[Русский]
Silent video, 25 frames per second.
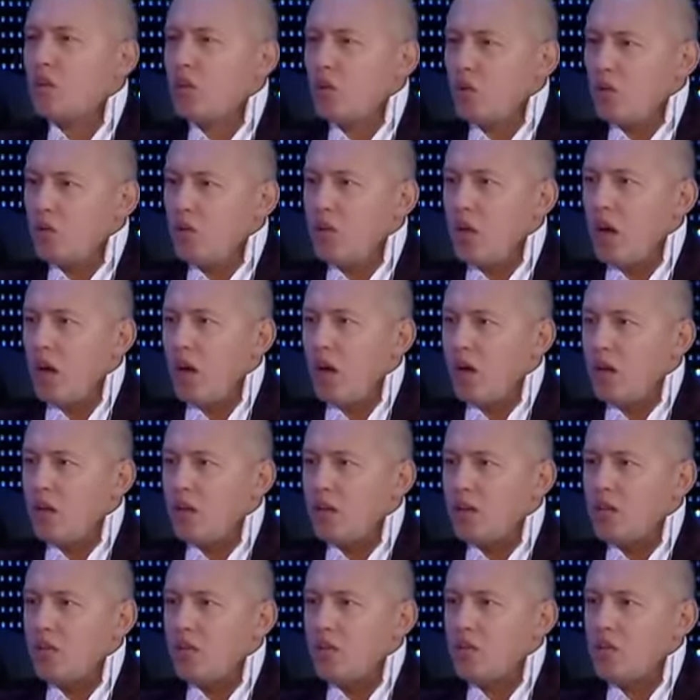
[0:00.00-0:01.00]
труда
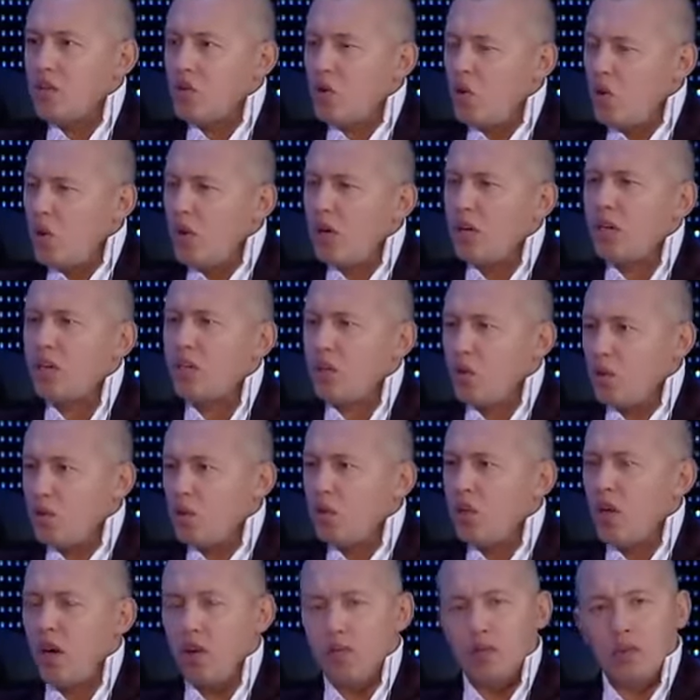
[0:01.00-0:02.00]
Сколько
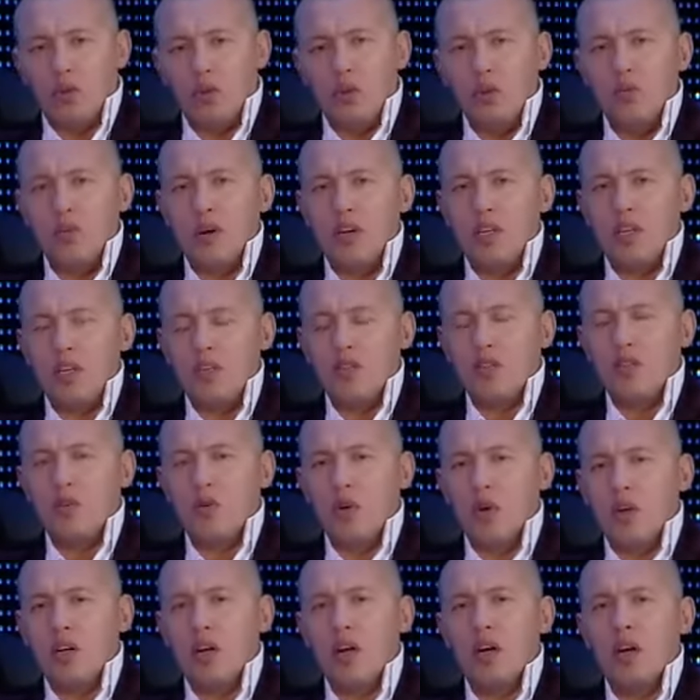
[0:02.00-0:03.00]
труда, вдумайтесь,
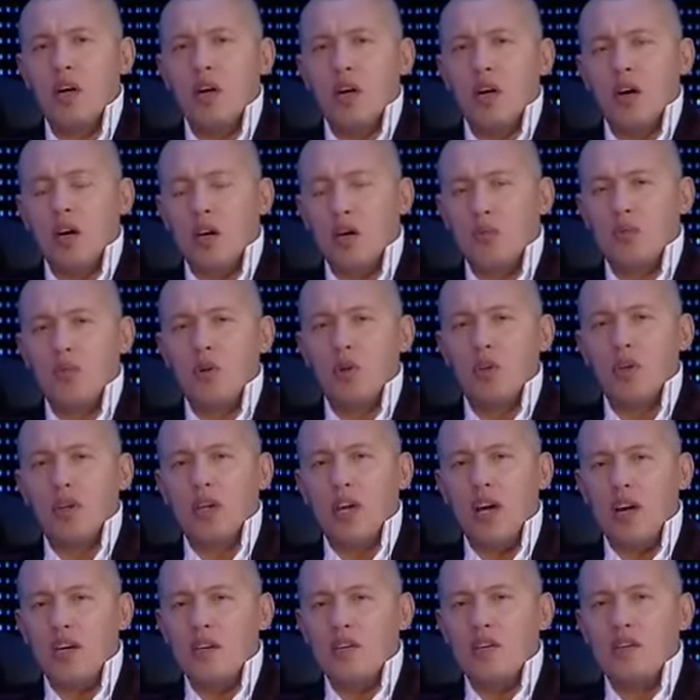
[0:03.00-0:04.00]
сколько работы.
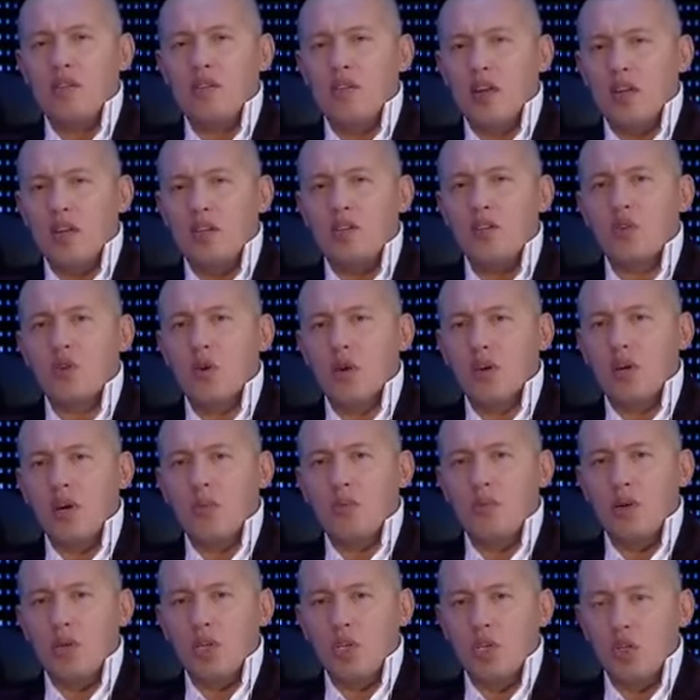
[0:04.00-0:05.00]
Я раздавал столько
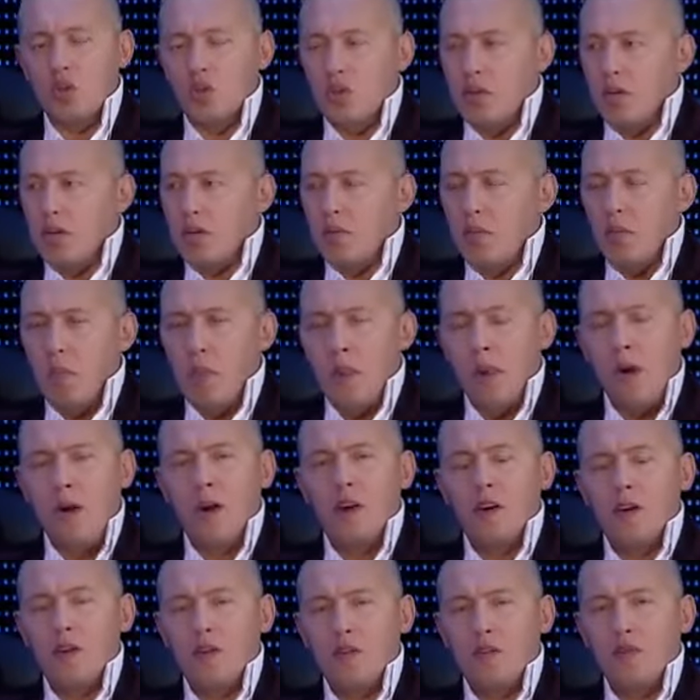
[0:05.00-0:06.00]
брошюрок.
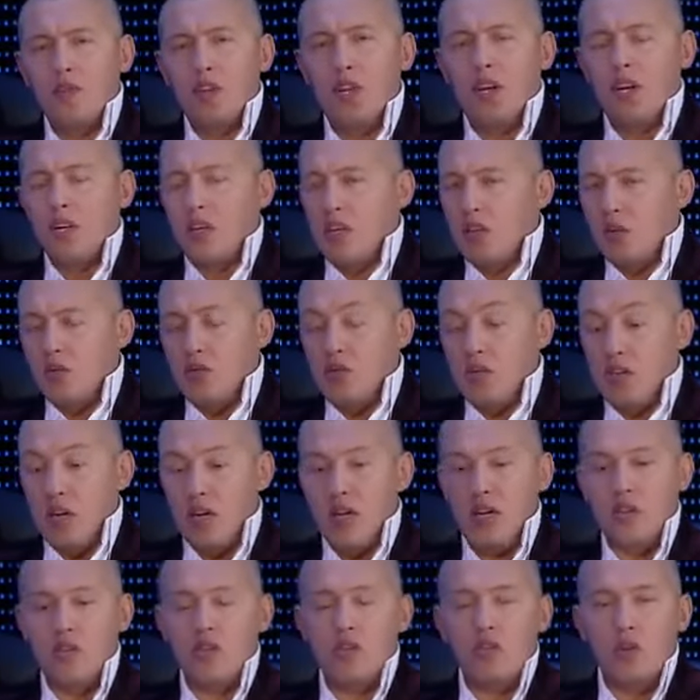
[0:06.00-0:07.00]
Дорогие друзья,
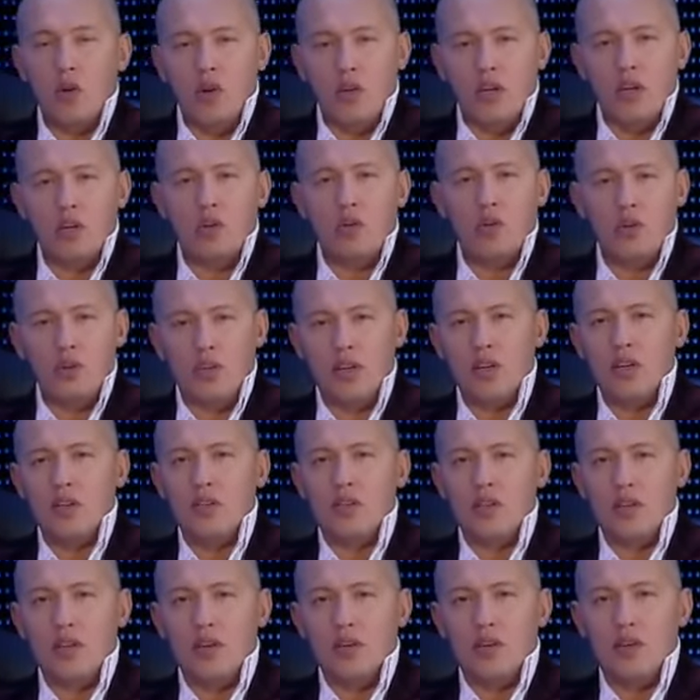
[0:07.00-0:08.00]
я столько
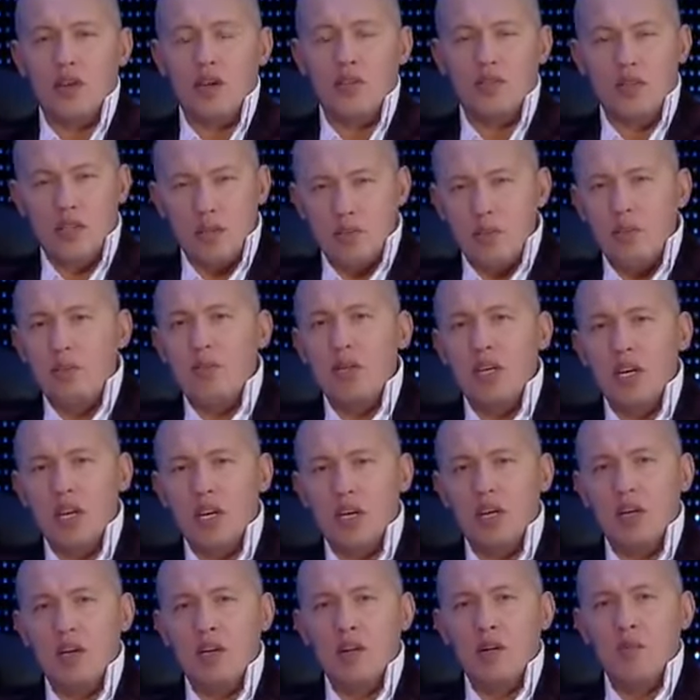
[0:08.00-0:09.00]
трудился. Я в самом
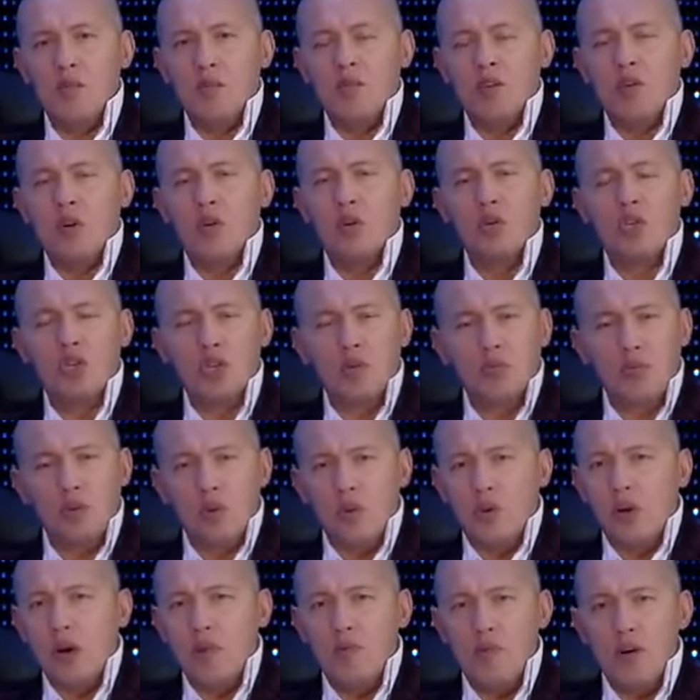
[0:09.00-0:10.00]
деле очень
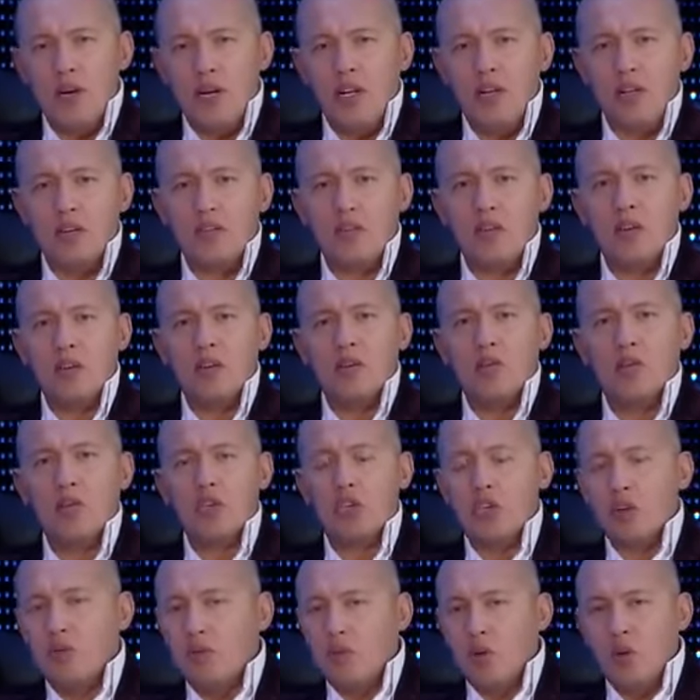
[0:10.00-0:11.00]
много молился,
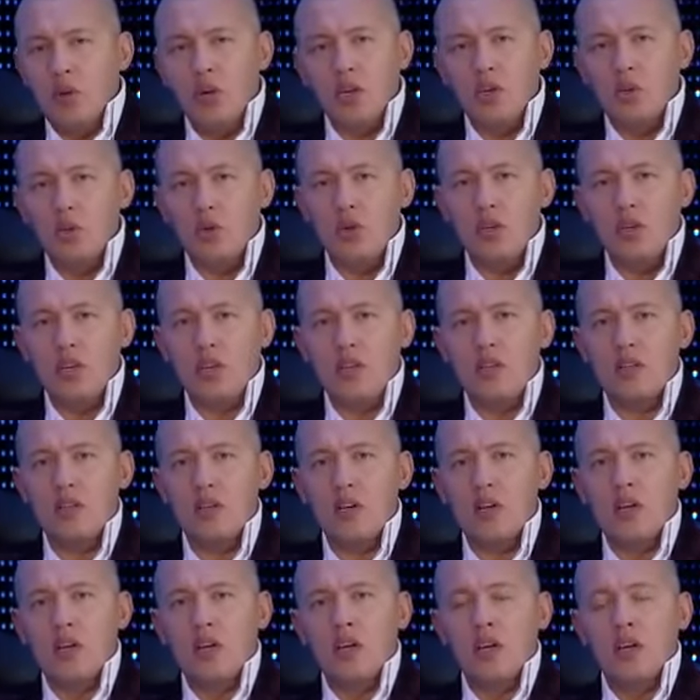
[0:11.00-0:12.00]
очень много
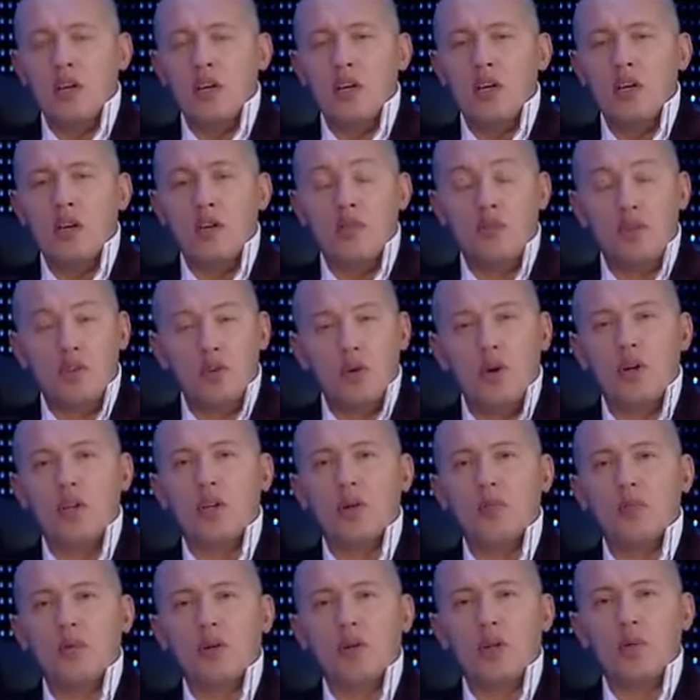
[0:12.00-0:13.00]
трудился. И все
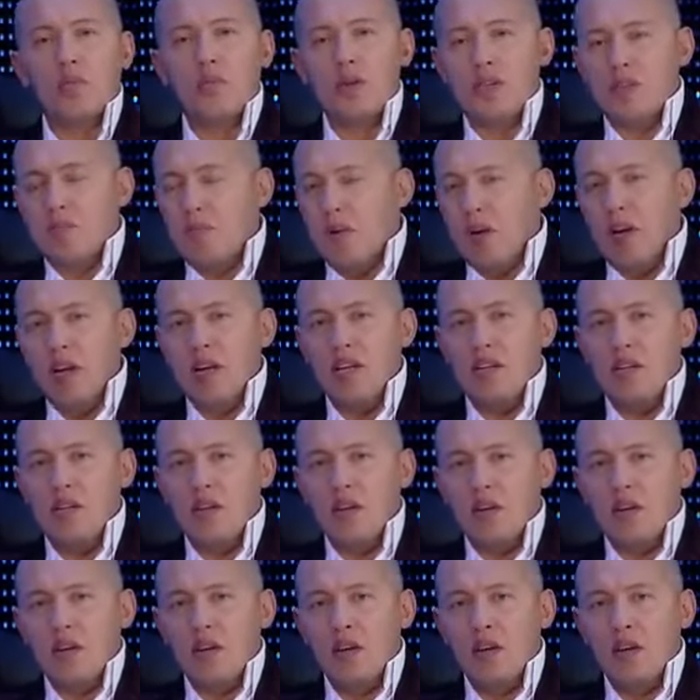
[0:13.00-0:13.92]
это было бесполезно.